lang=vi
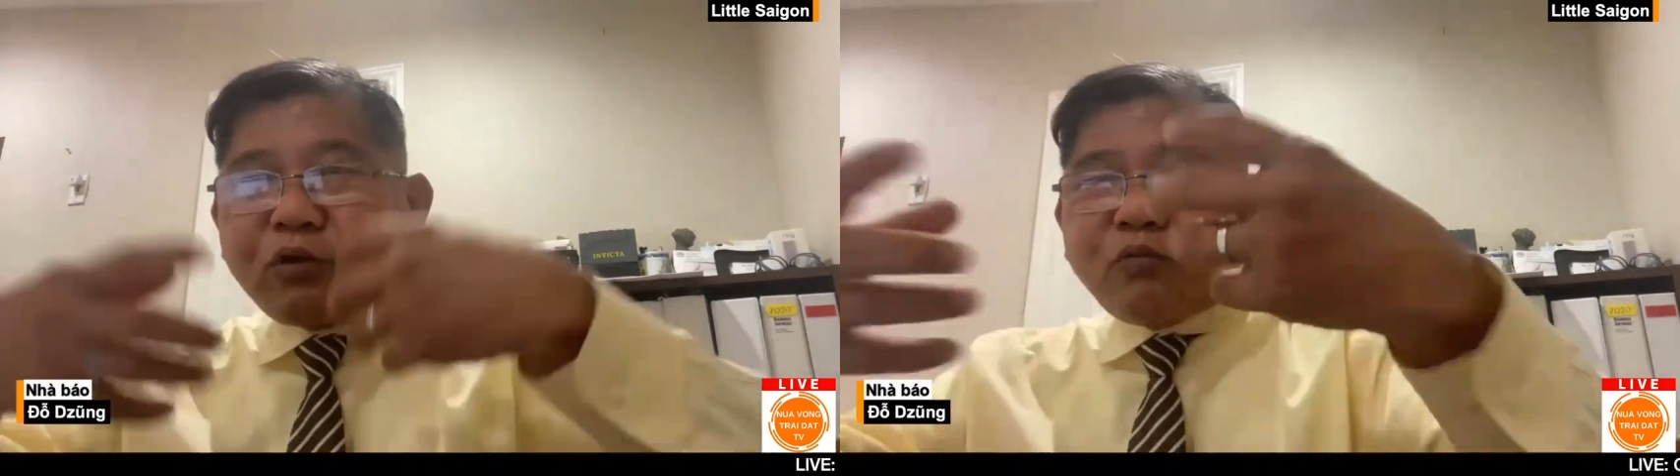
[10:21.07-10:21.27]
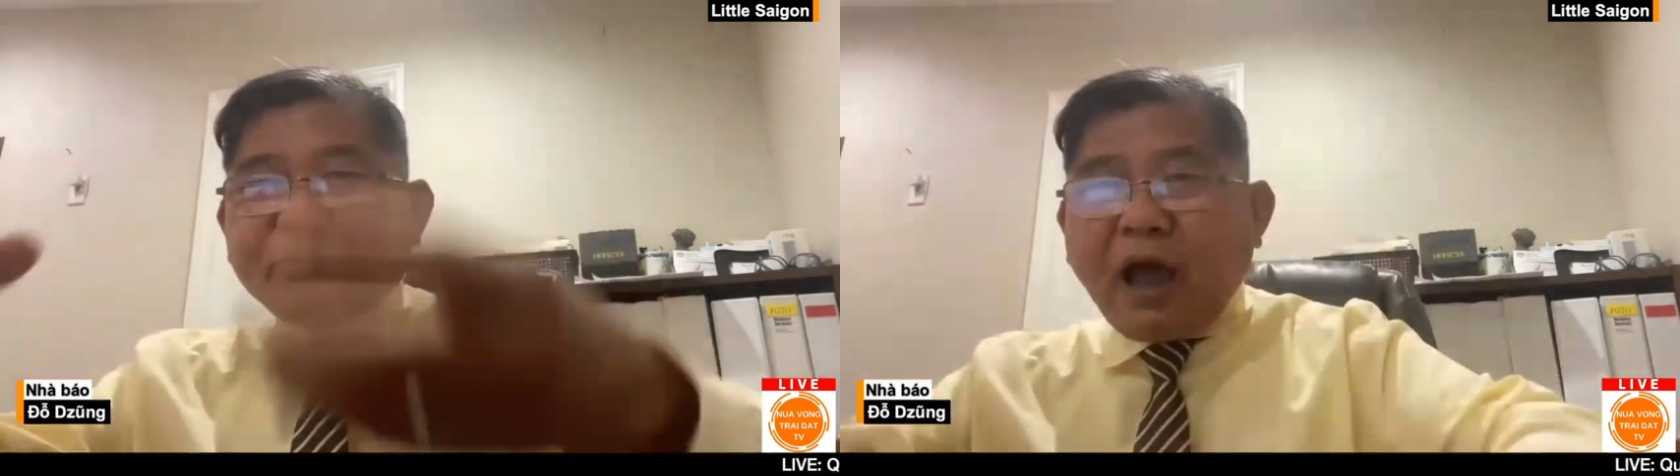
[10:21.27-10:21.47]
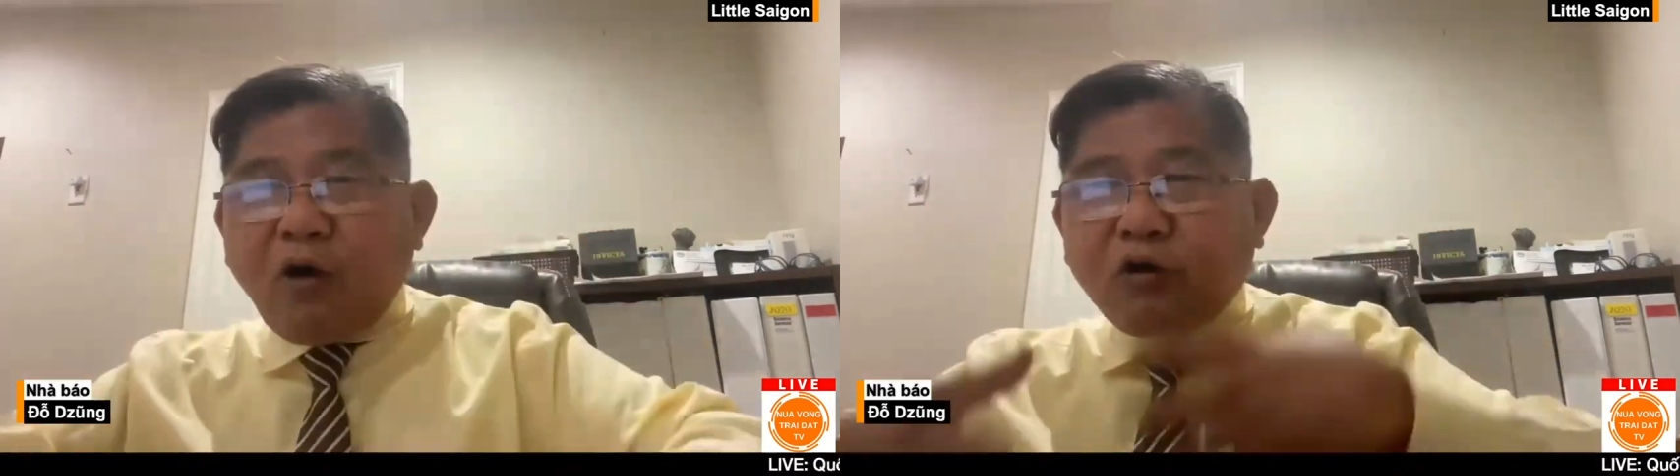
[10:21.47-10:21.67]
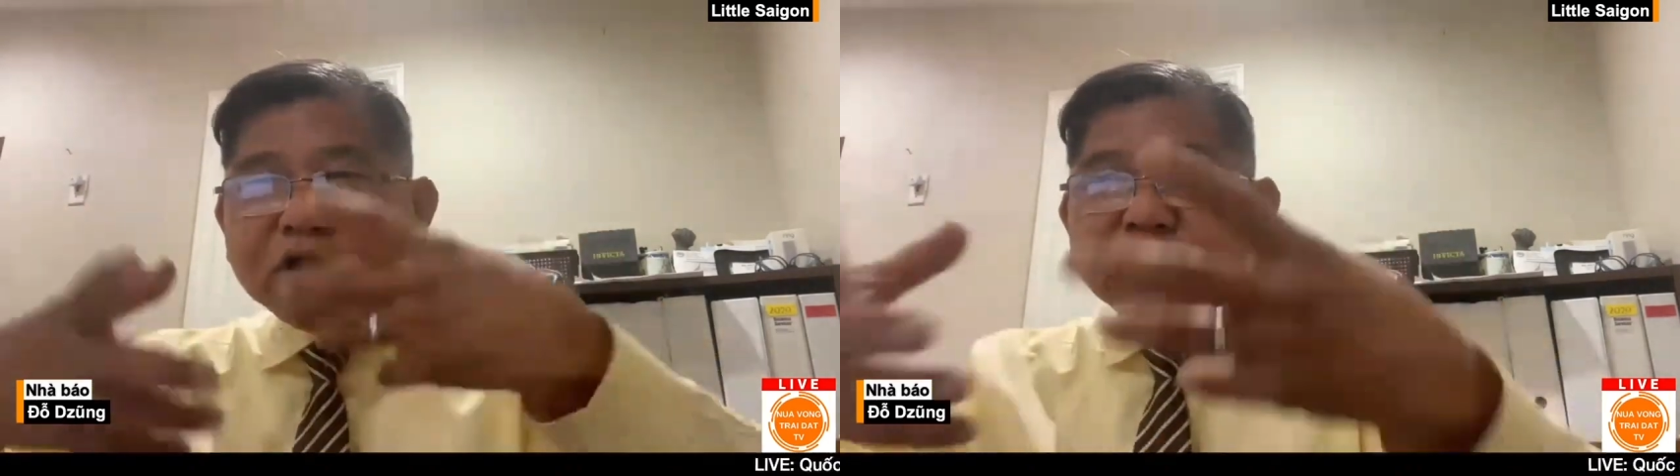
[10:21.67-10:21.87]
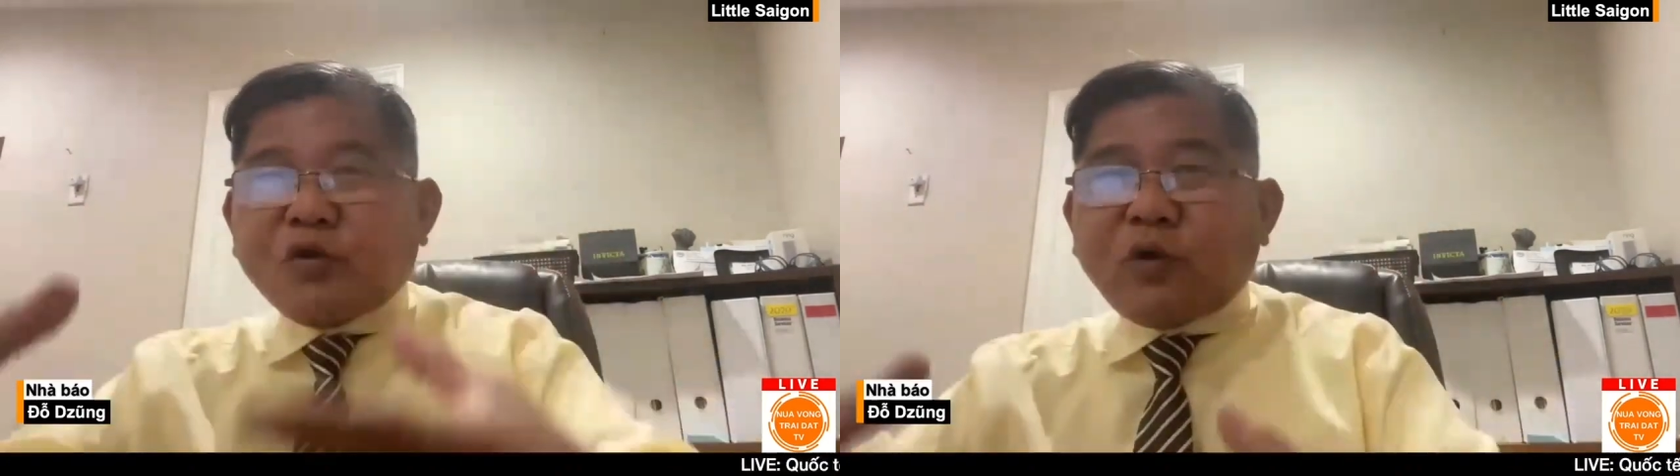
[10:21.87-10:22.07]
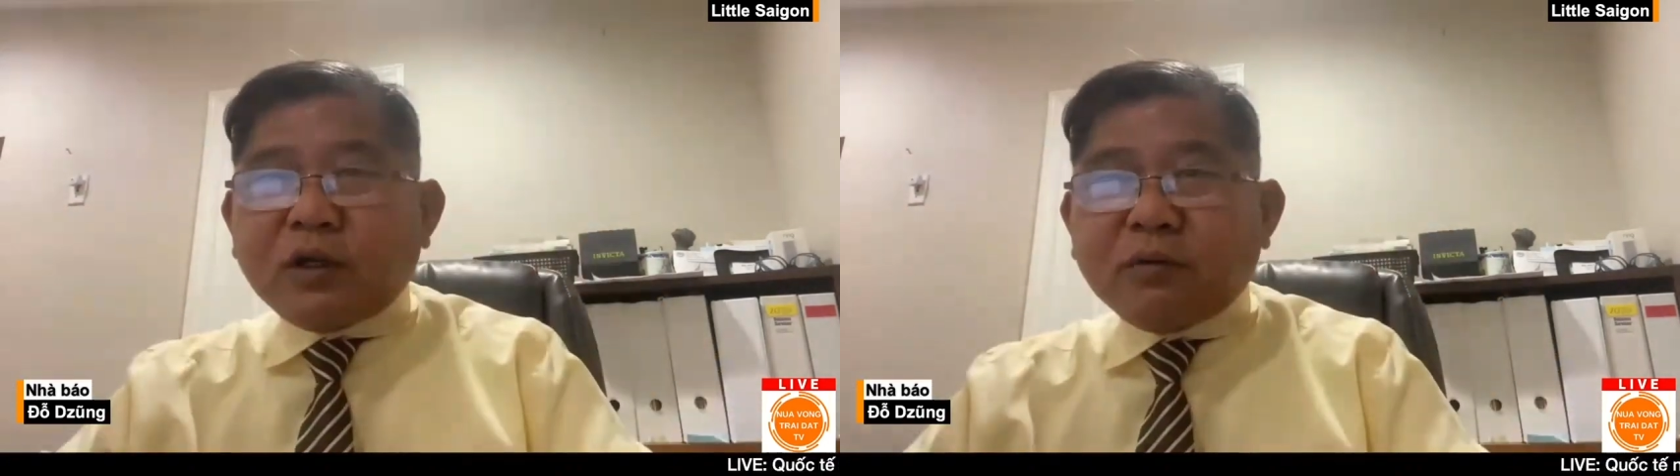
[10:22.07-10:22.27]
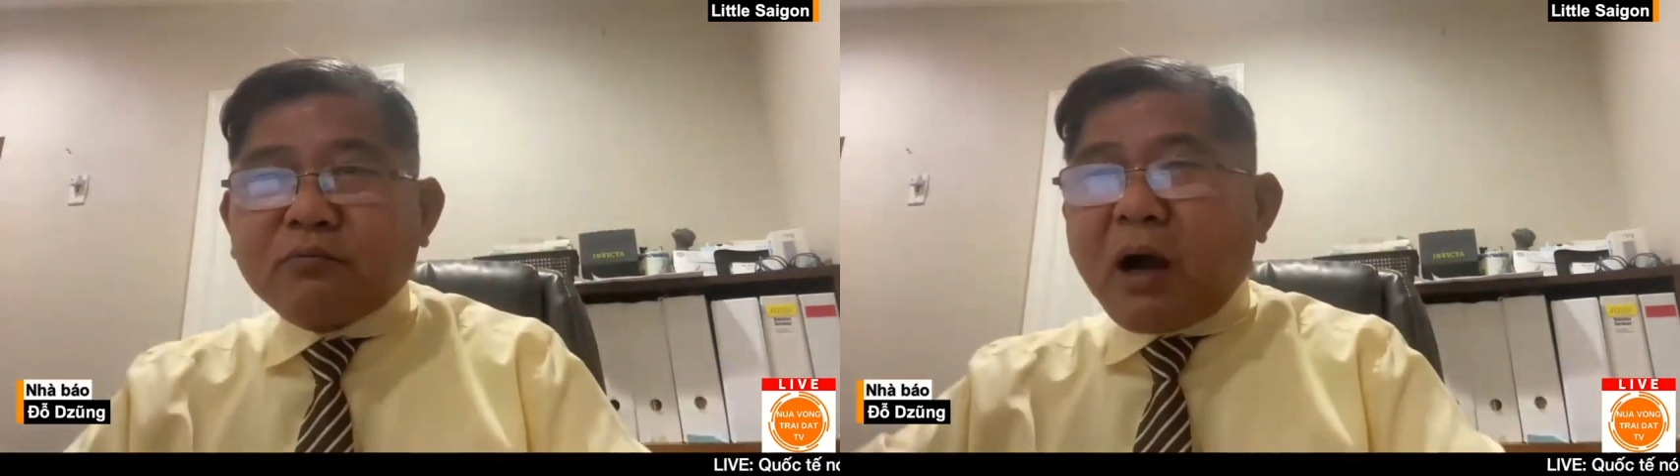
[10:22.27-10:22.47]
tục đà hồ nhiệt phổi